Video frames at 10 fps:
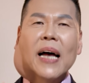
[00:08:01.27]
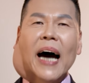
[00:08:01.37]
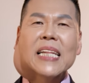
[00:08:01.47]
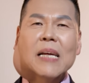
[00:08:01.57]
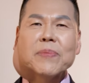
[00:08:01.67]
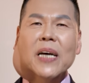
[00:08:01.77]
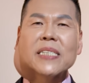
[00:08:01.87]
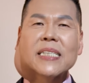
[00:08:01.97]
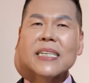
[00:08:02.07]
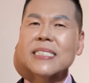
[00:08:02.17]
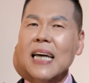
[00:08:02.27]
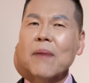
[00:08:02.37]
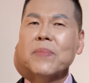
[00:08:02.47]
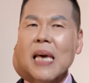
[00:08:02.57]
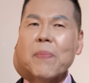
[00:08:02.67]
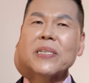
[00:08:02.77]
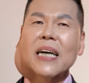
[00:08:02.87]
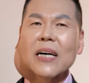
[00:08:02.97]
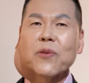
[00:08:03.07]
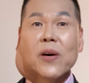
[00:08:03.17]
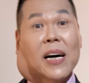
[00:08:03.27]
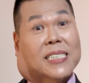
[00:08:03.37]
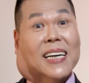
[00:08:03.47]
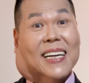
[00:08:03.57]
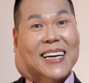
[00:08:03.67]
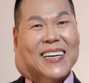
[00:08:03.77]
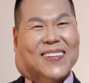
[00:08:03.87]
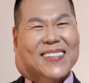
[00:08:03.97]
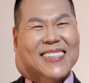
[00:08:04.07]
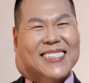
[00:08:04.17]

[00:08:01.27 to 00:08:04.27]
하나님 자신을 참 예배자가 되어야 하지 않을까요?